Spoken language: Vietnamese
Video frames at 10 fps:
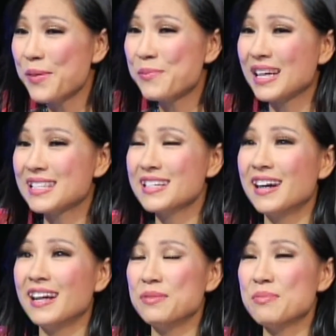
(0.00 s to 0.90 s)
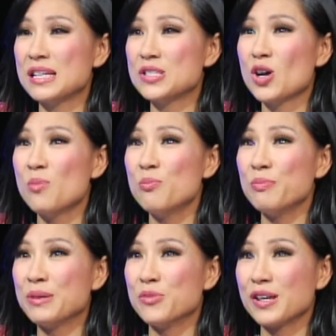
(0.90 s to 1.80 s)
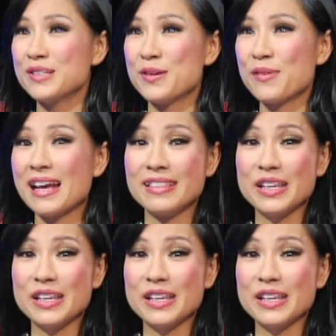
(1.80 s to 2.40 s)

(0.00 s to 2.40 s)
mà trời mà cho mình một cái giọng hát